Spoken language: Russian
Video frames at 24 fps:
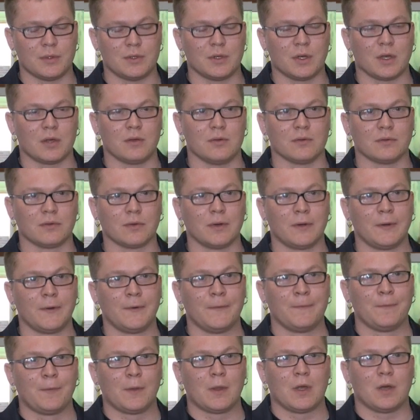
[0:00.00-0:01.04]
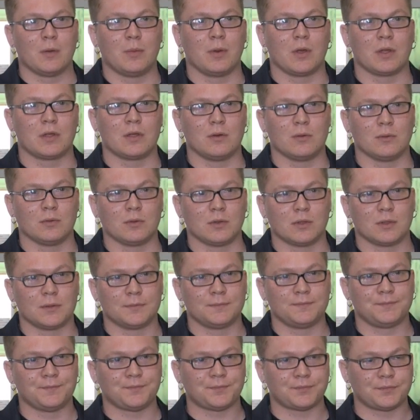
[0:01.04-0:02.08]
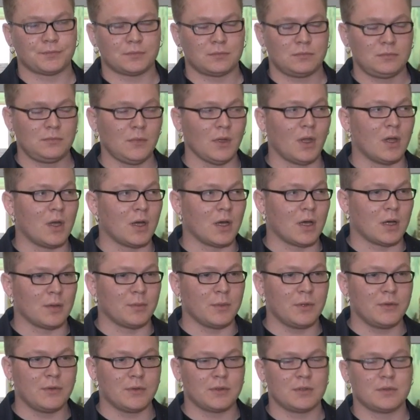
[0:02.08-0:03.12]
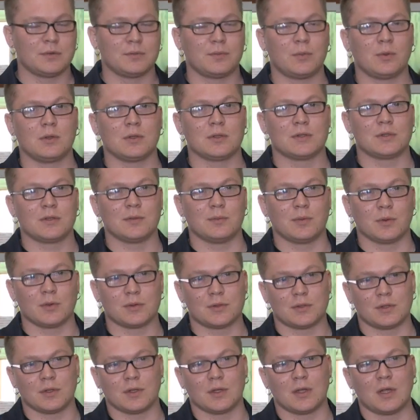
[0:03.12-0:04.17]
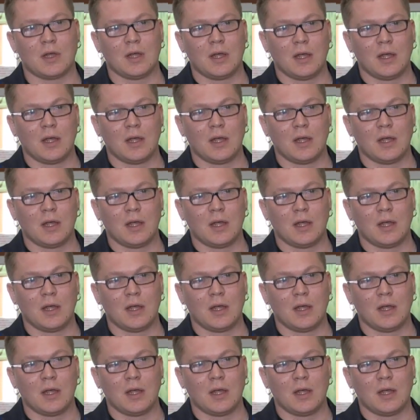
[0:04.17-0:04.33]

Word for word: деревьев определенных. А мы в эти полости просто